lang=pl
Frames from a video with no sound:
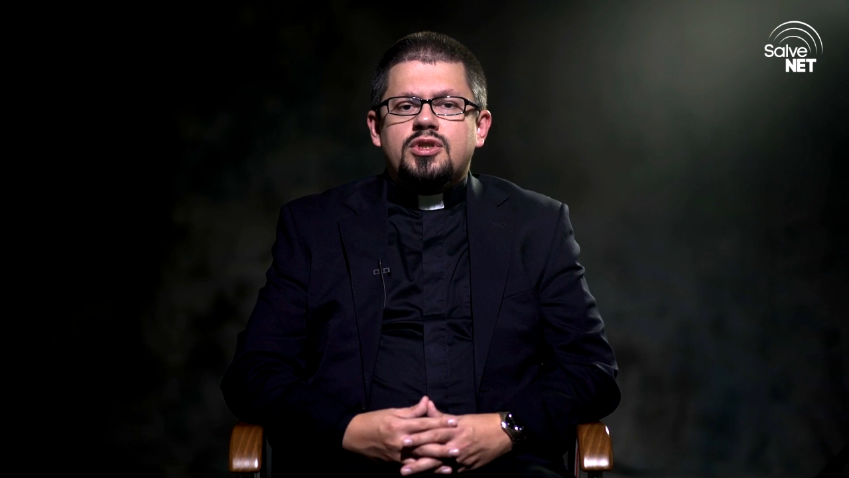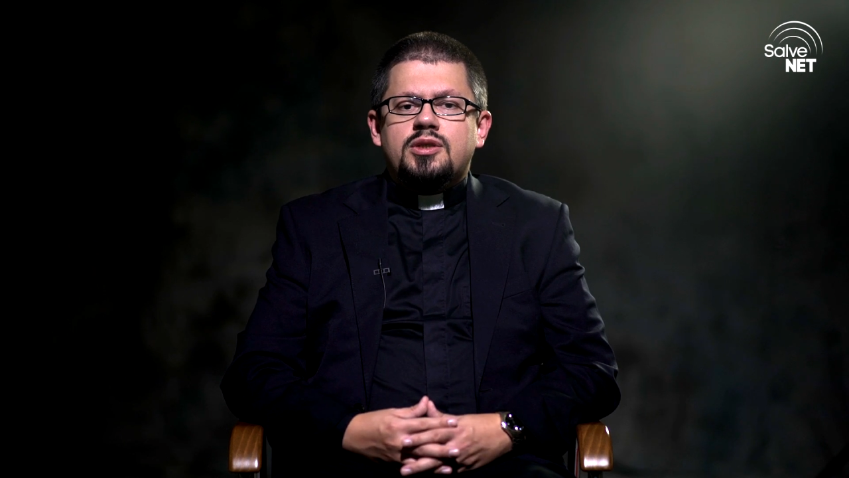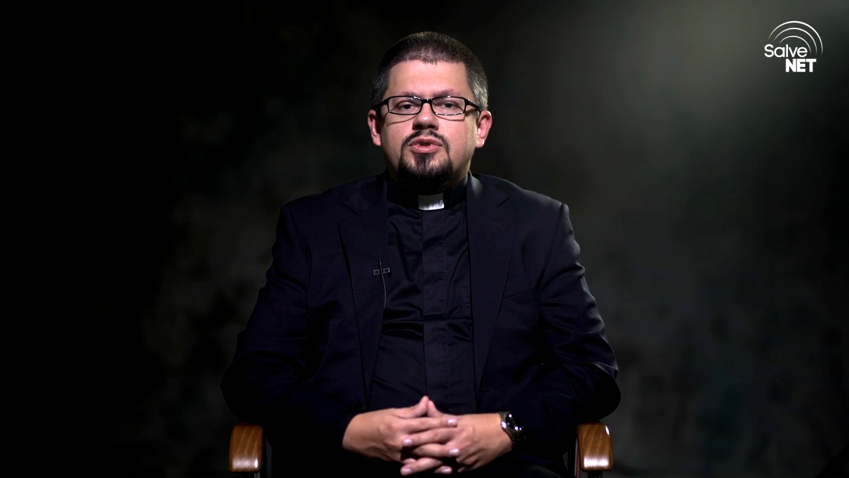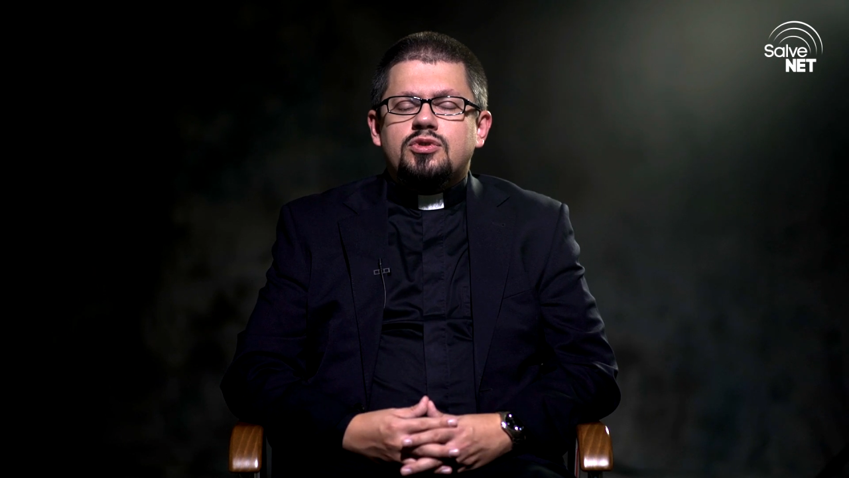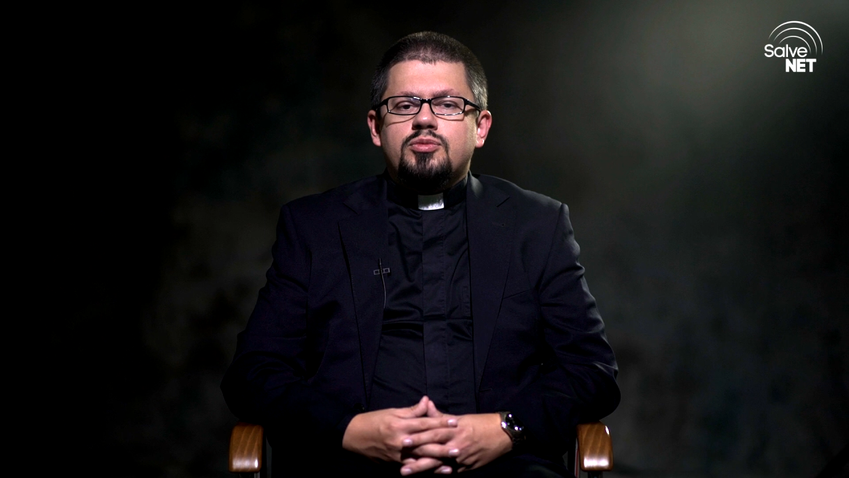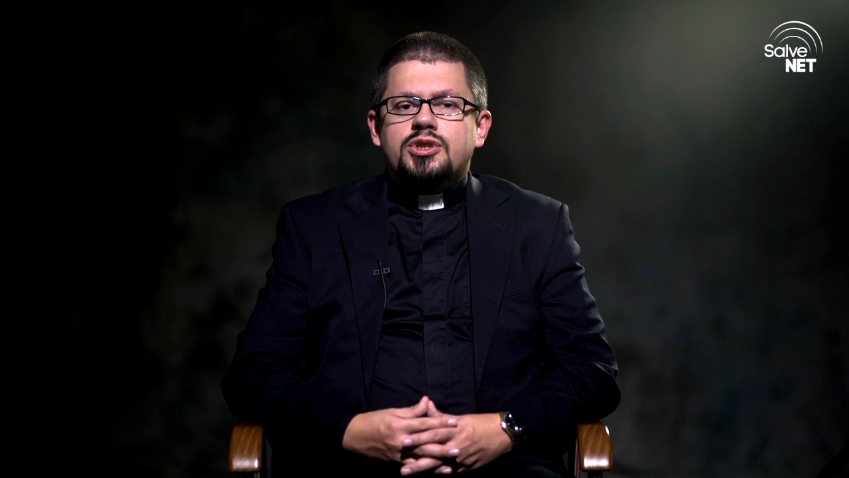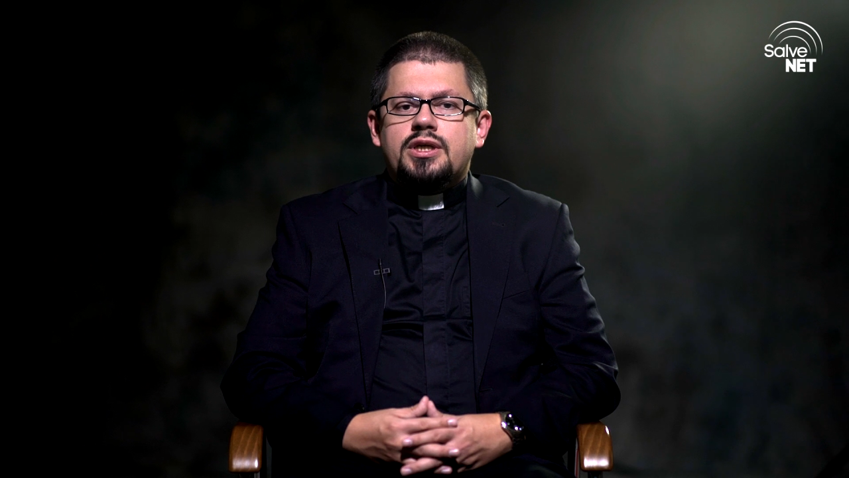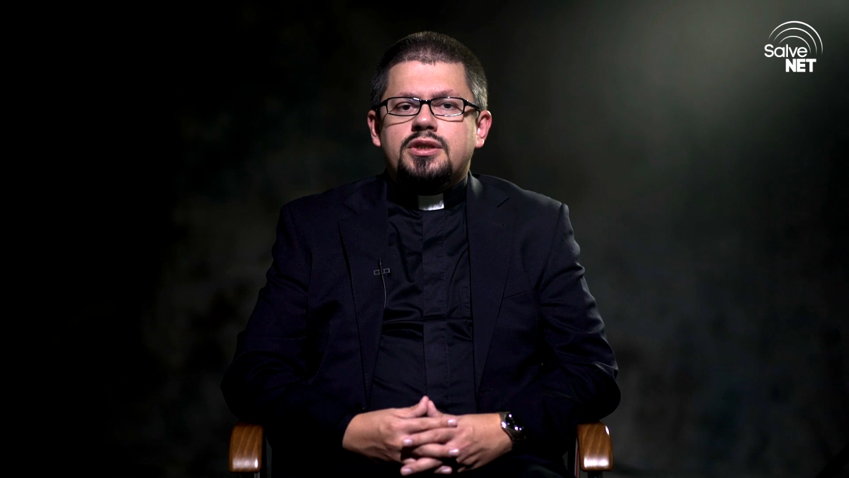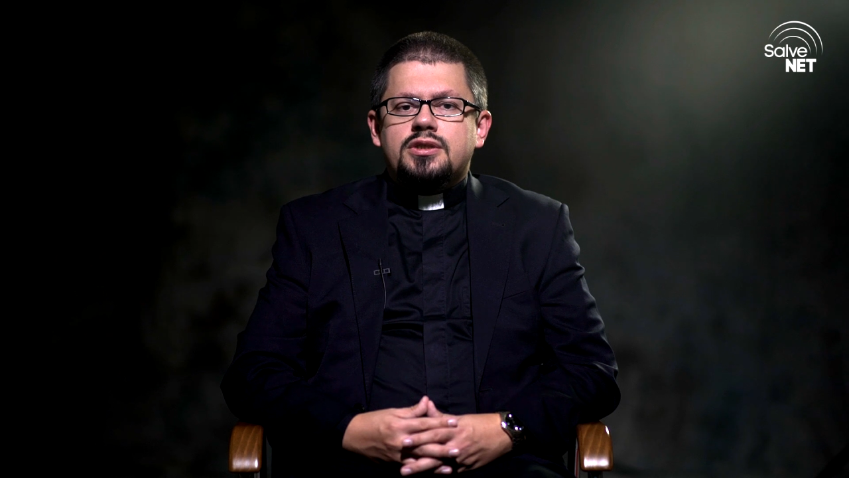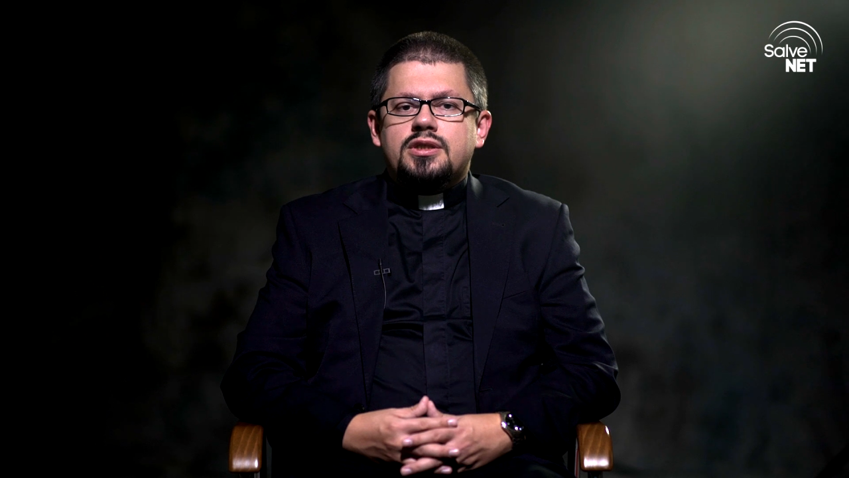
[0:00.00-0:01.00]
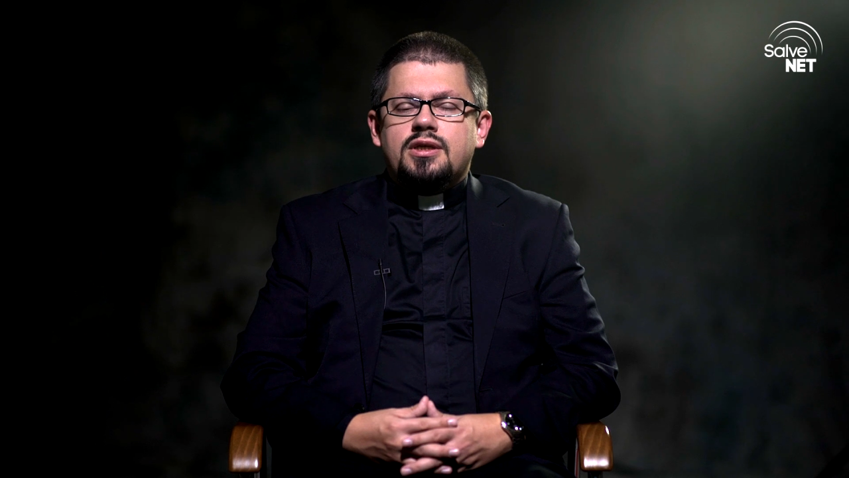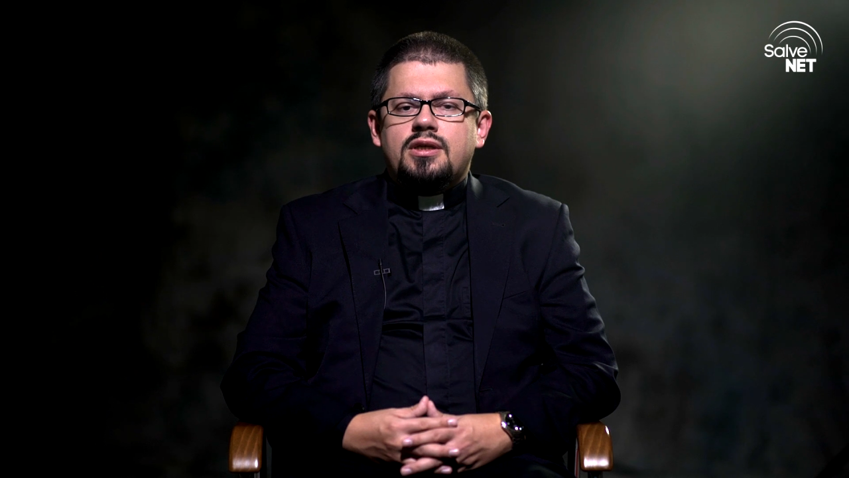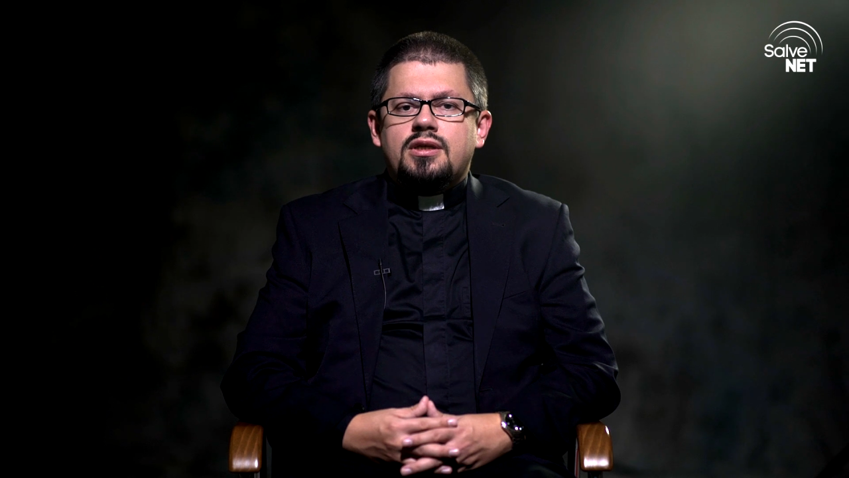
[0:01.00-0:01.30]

tajemnicą przejścia,